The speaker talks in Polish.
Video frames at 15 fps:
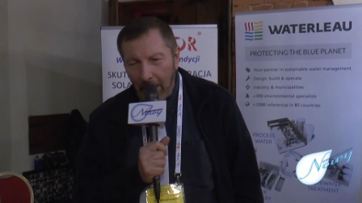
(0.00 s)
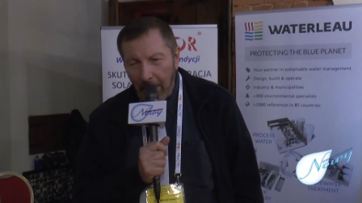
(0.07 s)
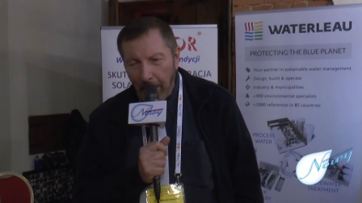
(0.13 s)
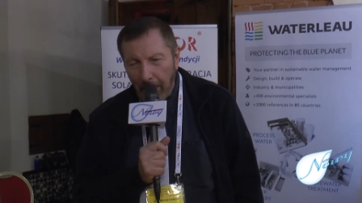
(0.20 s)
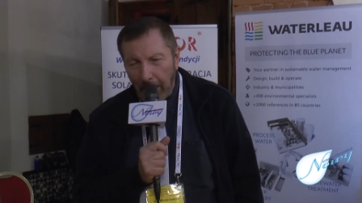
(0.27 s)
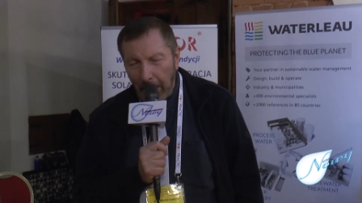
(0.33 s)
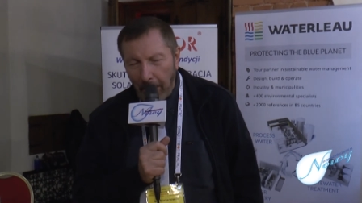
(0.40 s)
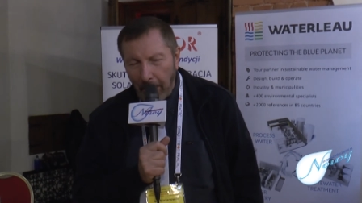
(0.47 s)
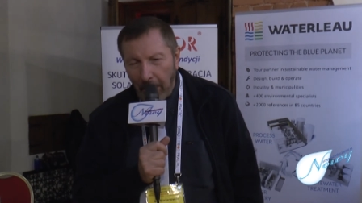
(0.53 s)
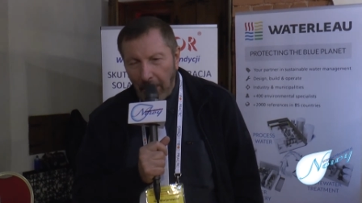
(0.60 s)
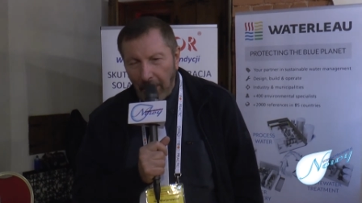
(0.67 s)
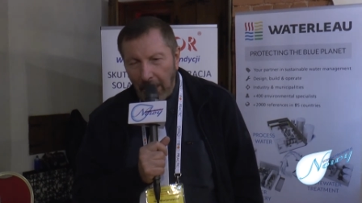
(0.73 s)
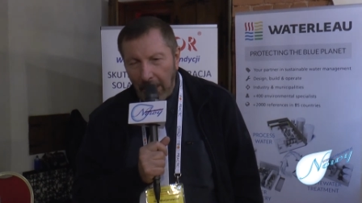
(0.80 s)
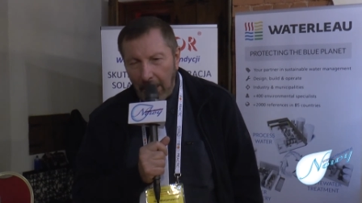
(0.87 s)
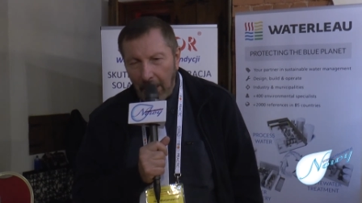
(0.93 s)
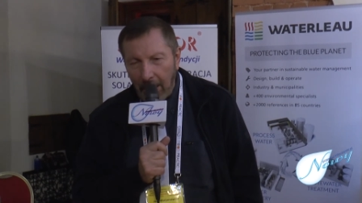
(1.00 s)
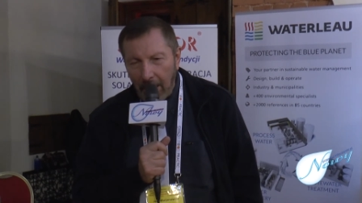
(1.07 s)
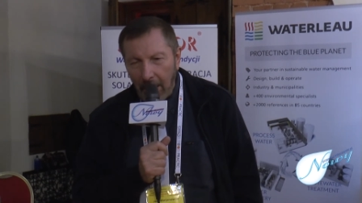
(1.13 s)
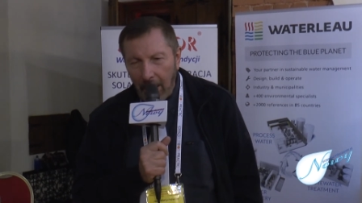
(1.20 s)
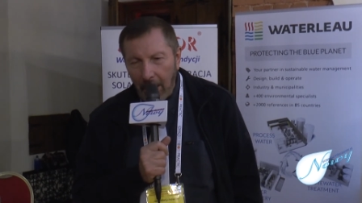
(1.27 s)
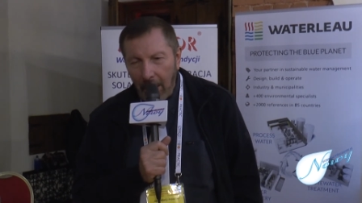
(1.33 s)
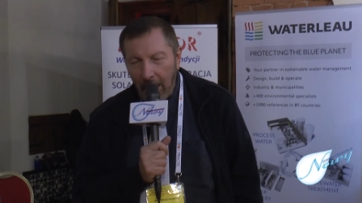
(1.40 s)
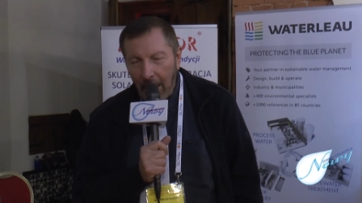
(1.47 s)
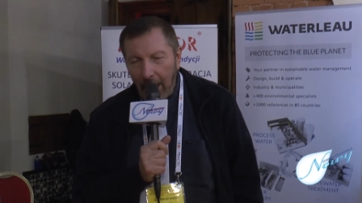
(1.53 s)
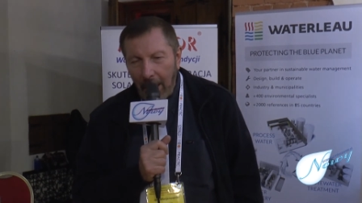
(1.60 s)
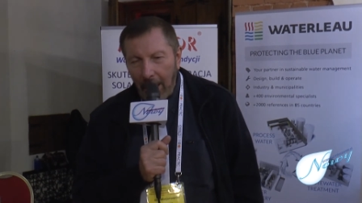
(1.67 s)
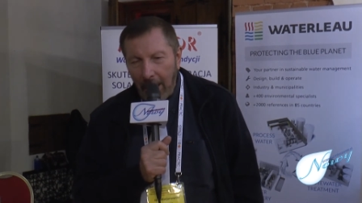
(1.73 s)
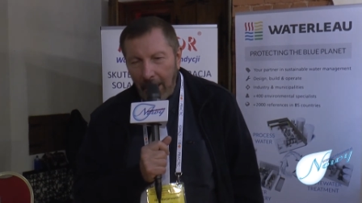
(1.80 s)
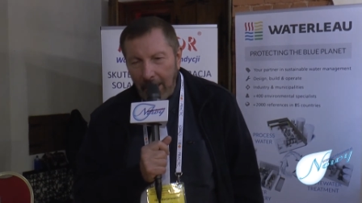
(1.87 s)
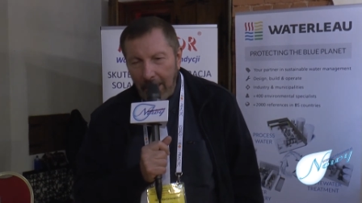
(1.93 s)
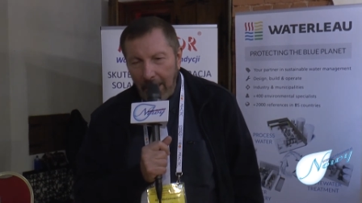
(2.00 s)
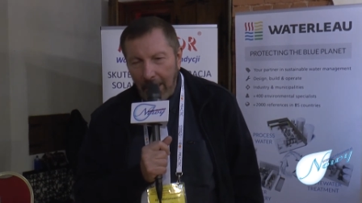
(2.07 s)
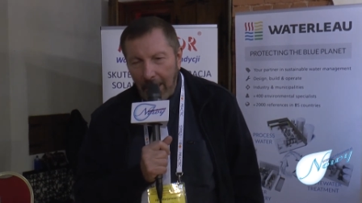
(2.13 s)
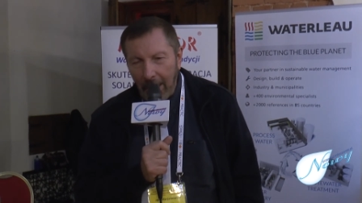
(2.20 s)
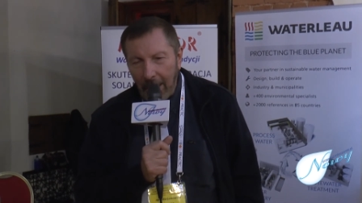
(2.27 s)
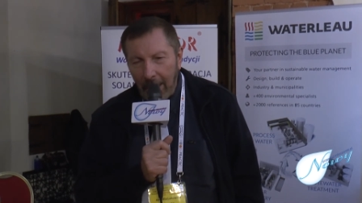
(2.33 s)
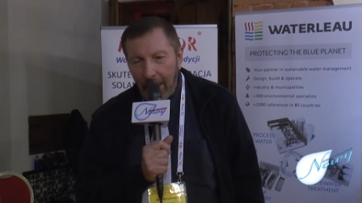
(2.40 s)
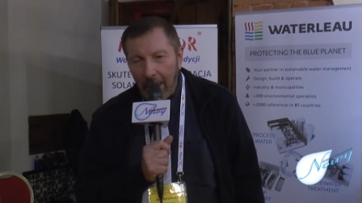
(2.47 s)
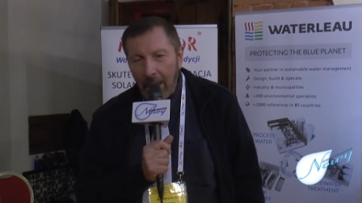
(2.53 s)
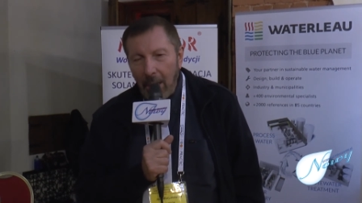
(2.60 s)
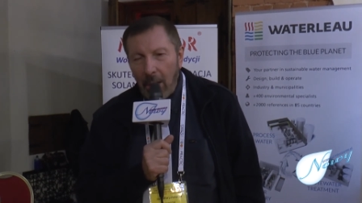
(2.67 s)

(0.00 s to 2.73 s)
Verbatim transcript: e, przeprowadzać jej recykling